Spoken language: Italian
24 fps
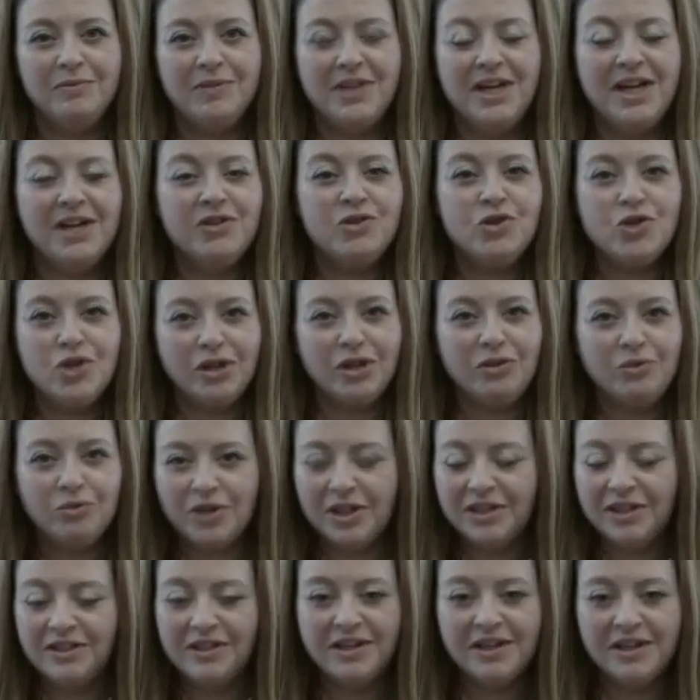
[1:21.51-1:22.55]
lanciato
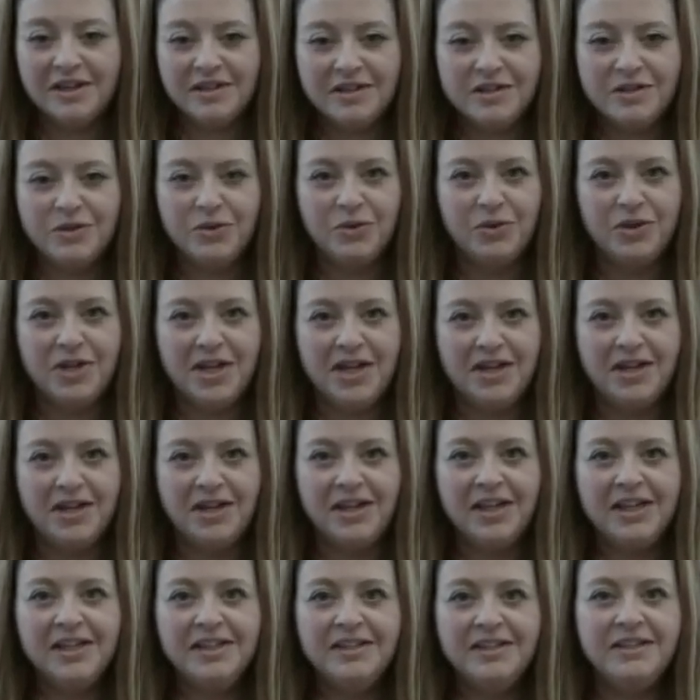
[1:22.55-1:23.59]
una dichiarazione
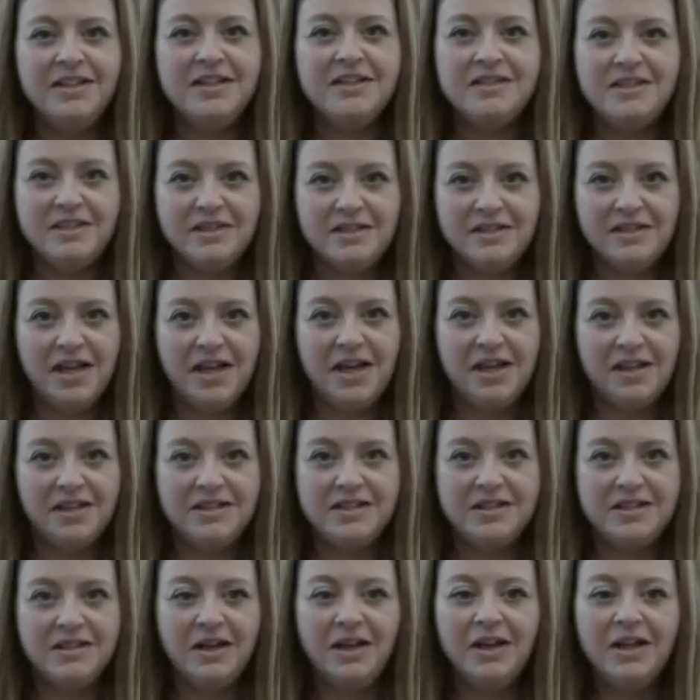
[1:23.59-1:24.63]
di
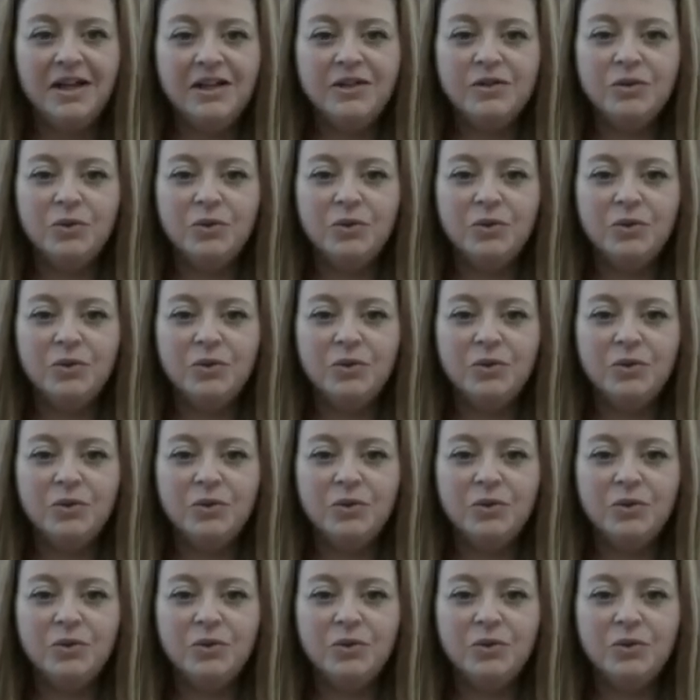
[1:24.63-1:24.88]
esistenza,